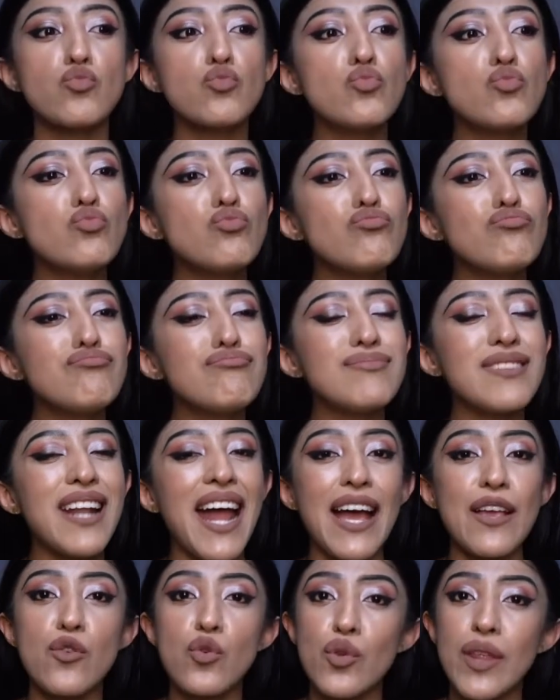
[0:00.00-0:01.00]
Mm,
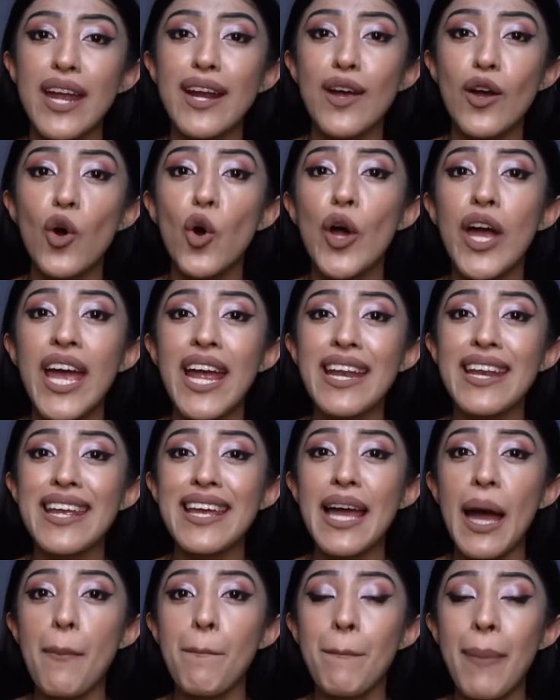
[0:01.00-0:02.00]
ayuda
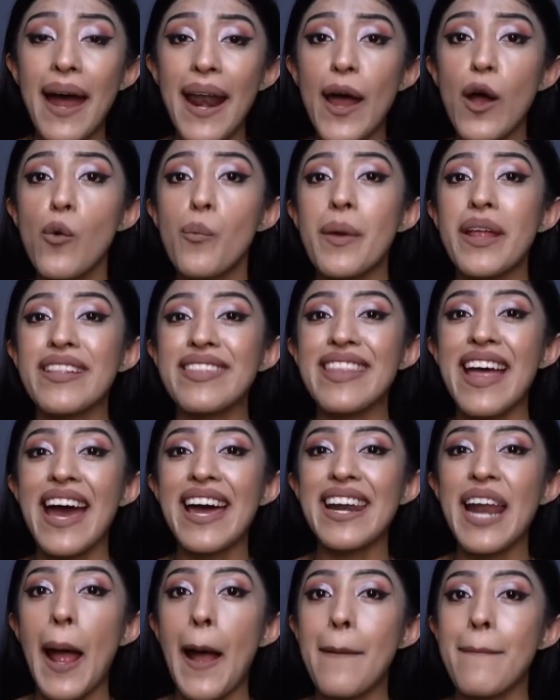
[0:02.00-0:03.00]
ergogénica para
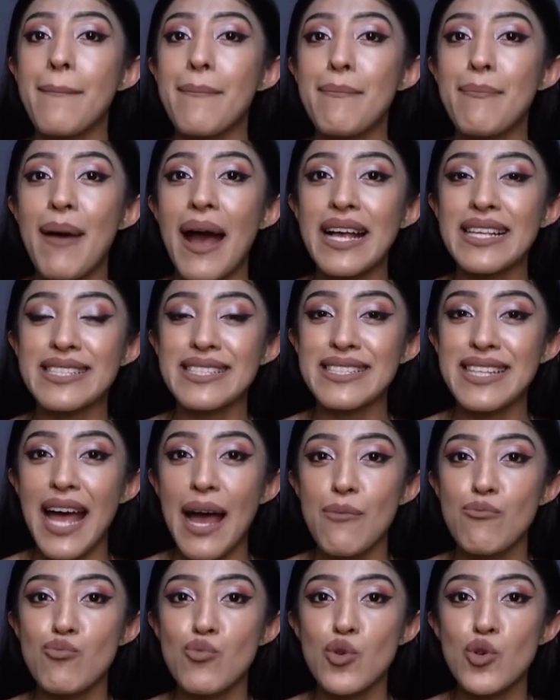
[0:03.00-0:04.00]
aumentar
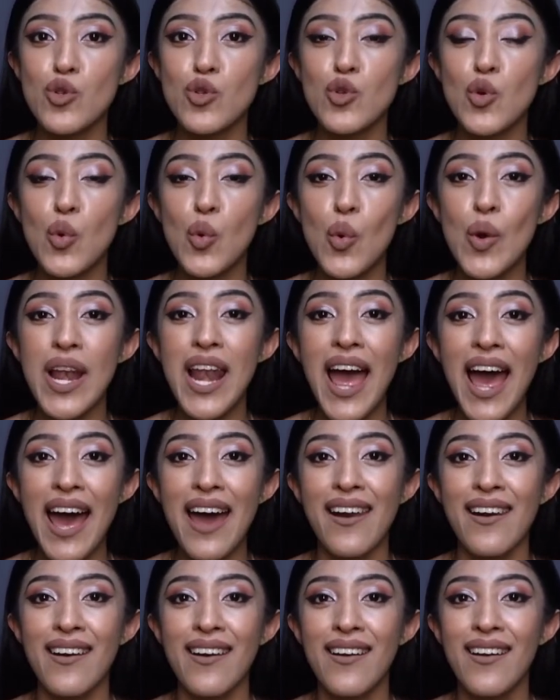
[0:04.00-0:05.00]
masa
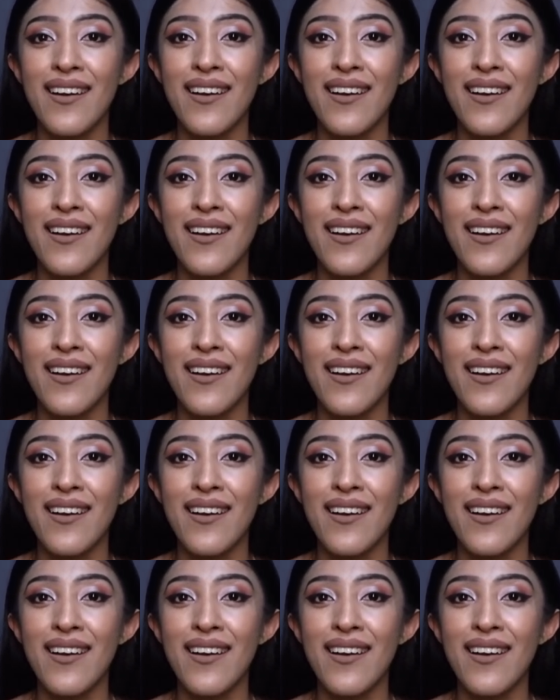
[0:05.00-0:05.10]
muscular.